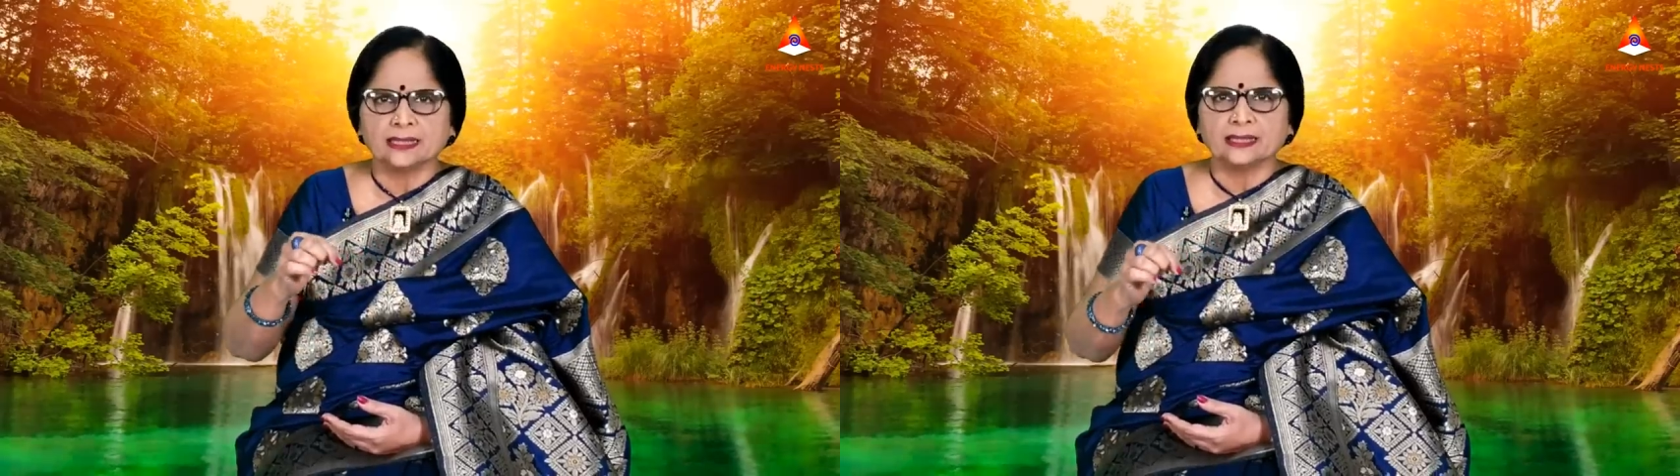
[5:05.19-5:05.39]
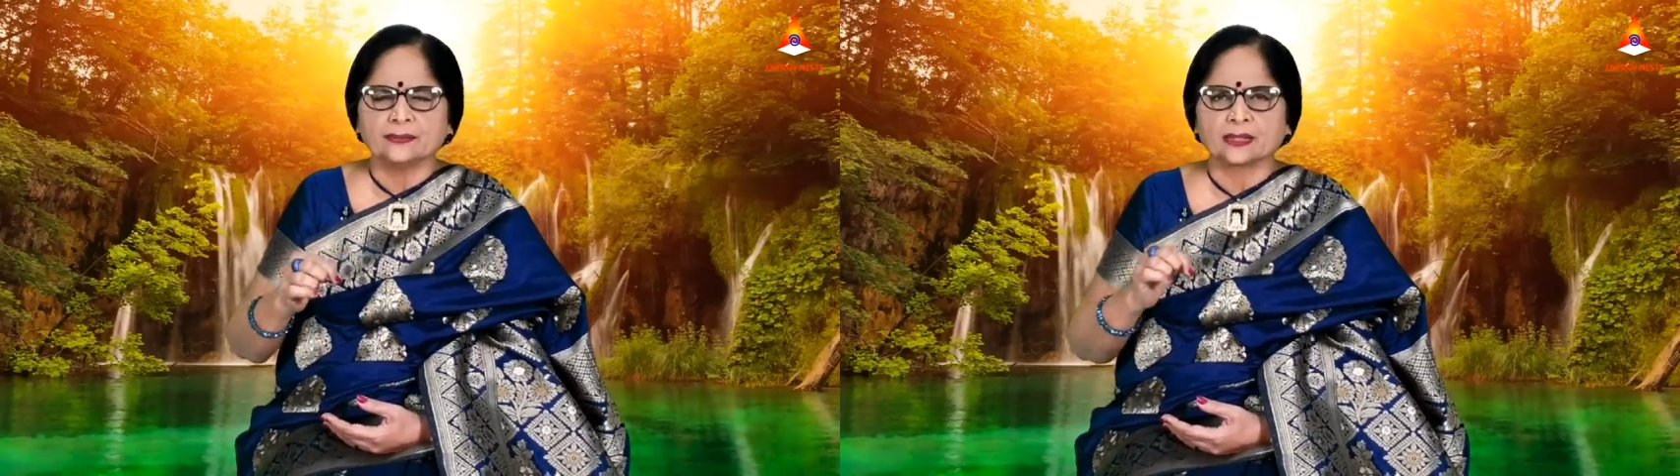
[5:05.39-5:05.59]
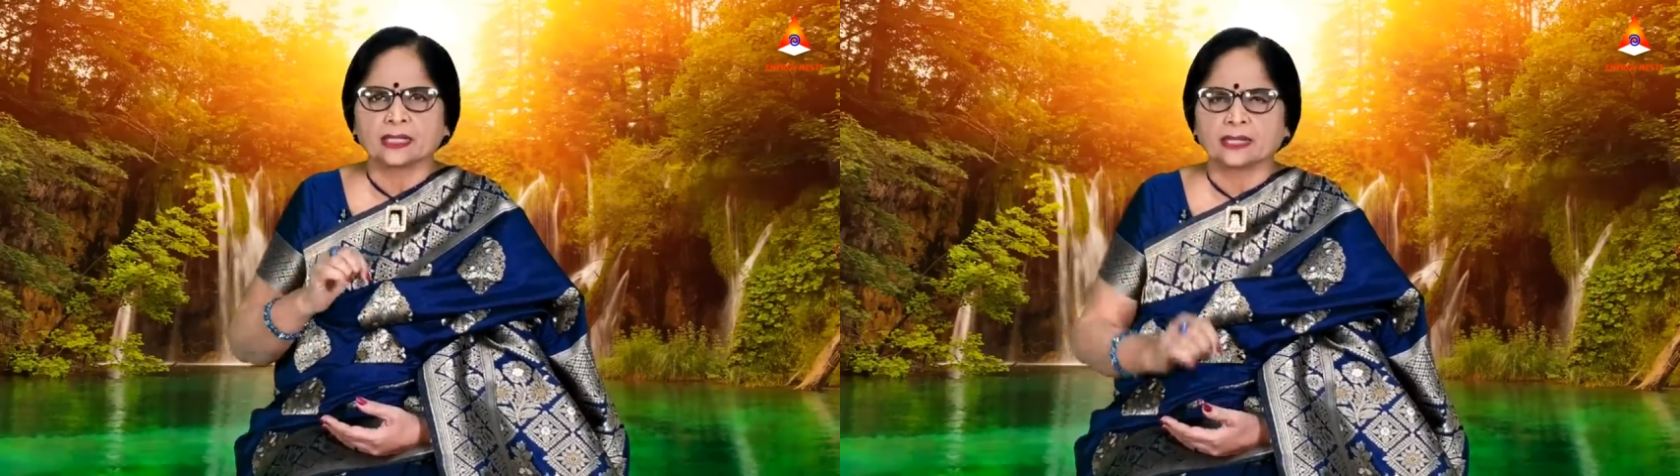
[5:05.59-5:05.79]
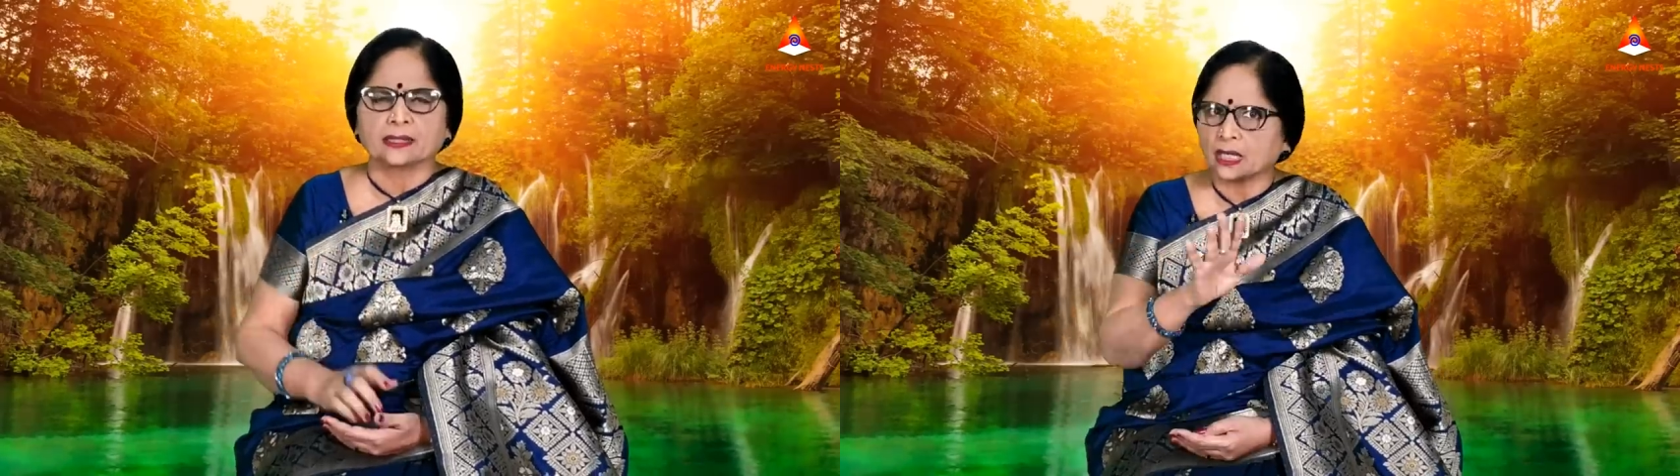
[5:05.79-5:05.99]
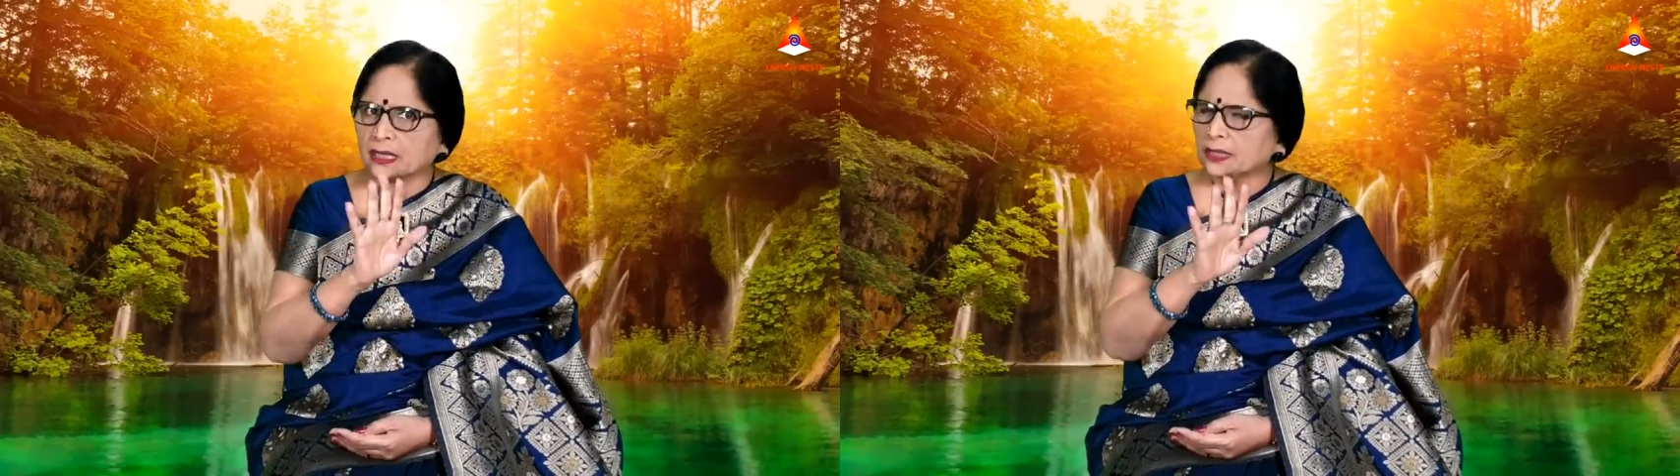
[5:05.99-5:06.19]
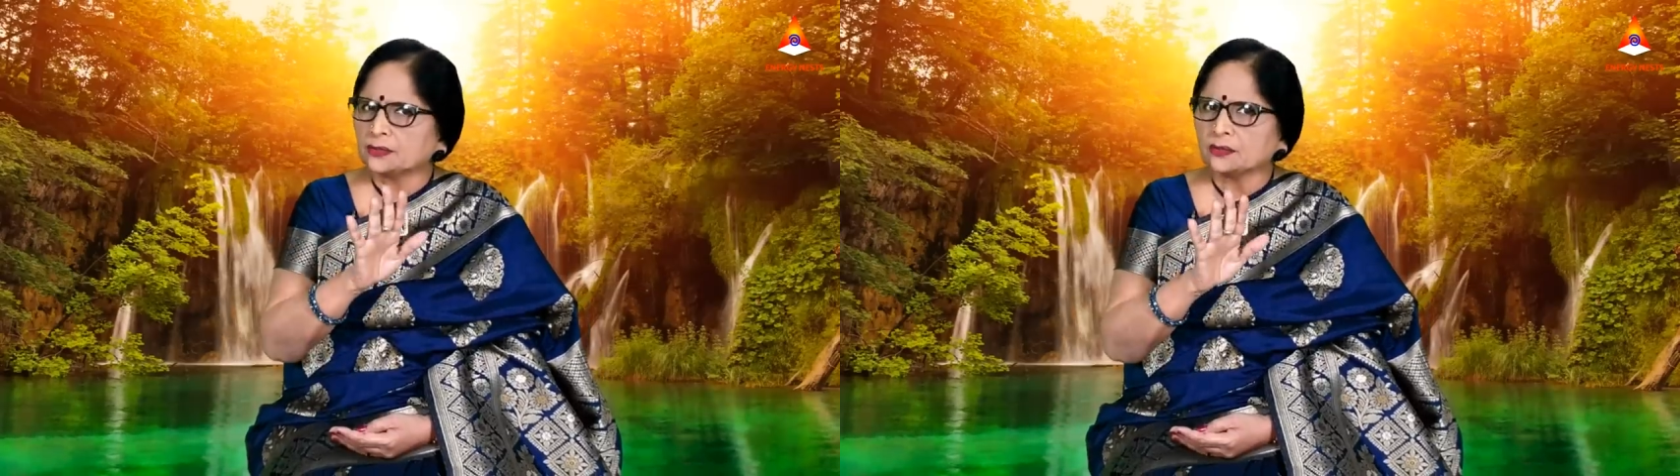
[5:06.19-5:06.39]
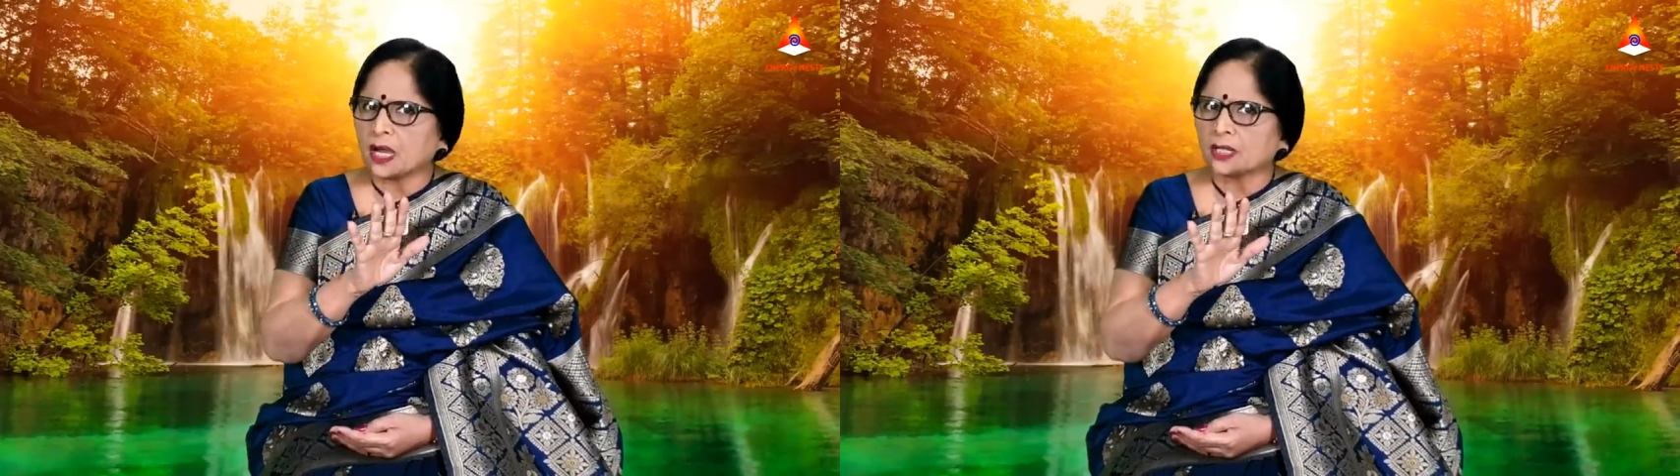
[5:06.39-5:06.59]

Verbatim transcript: எரிய விடுறீங்க காலையில் டு